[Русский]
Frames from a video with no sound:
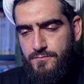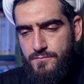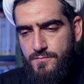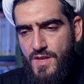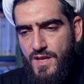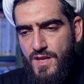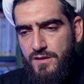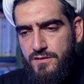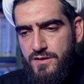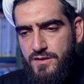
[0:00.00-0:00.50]

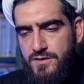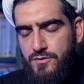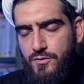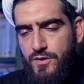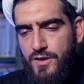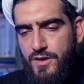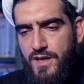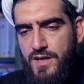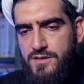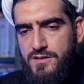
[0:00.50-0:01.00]
Насколько
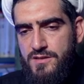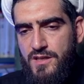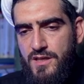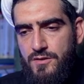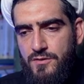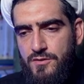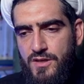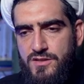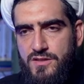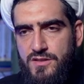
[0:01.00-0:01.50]
я знаю,
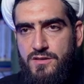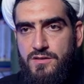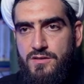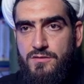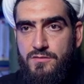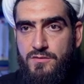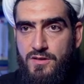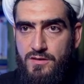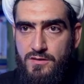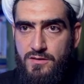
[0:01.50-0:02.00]

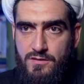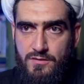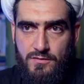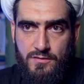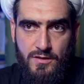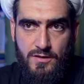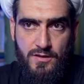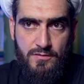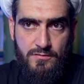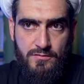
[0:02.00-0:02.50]
даже
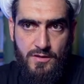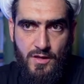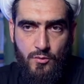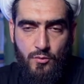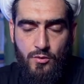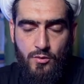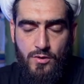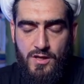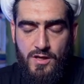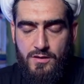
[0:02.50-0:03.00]

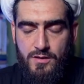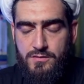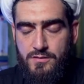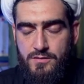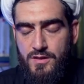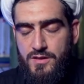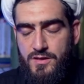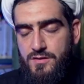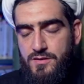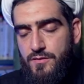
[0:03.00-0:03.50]
наука,
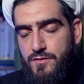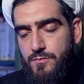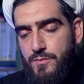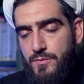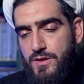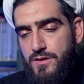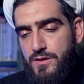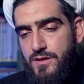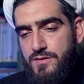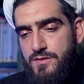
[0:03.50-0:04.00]
да,
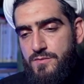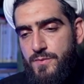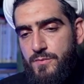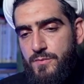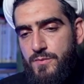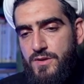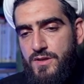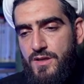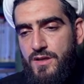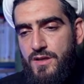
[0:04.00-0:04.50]
современная
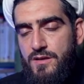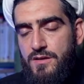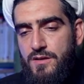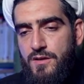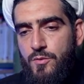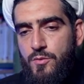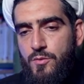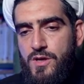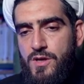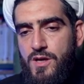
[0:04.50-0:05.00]
экспериментальная
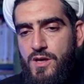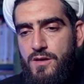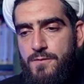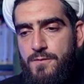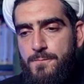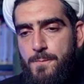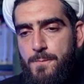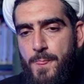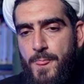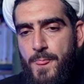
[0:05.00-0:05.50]
наука,
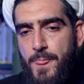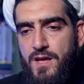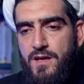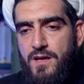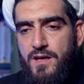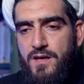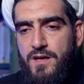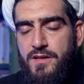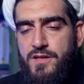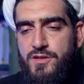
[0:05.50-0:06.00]

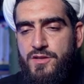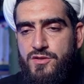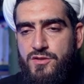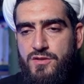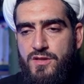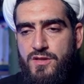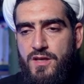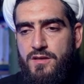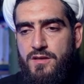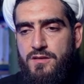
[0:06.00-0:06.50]
она
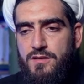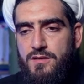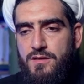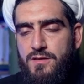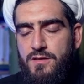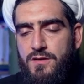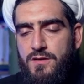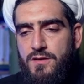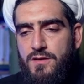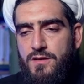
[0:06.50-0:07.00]
считает
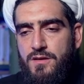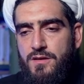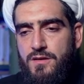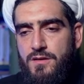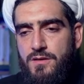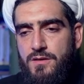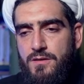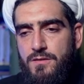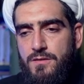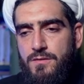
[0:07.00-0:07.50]
э,
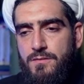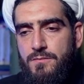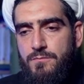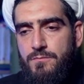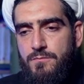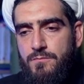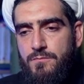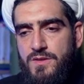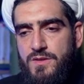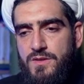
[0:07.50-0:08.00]

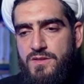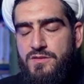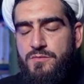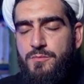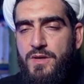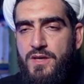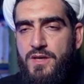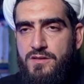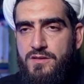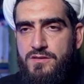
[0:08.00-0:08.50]

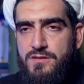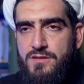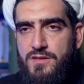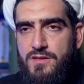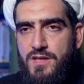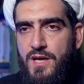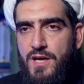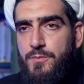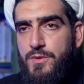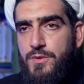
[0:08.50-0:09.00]
смерть
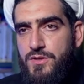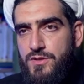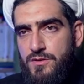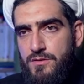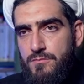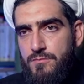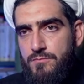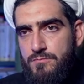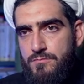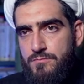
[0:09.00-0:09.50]
необычным,
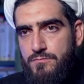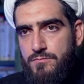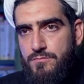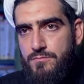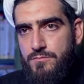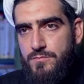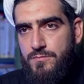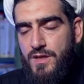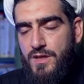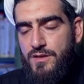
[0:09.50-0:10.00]

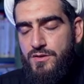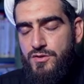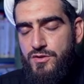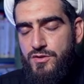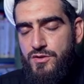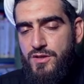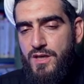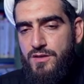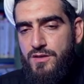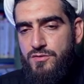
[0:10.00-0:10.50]
да,
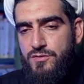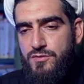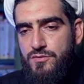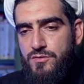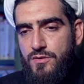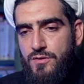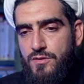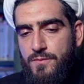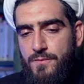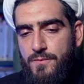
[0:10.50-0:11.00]
считает,
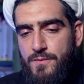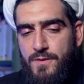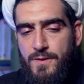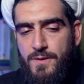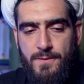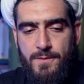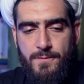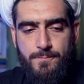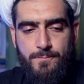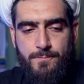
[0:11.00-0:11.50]
что
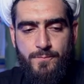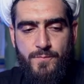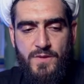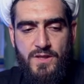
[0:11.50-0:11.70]
э,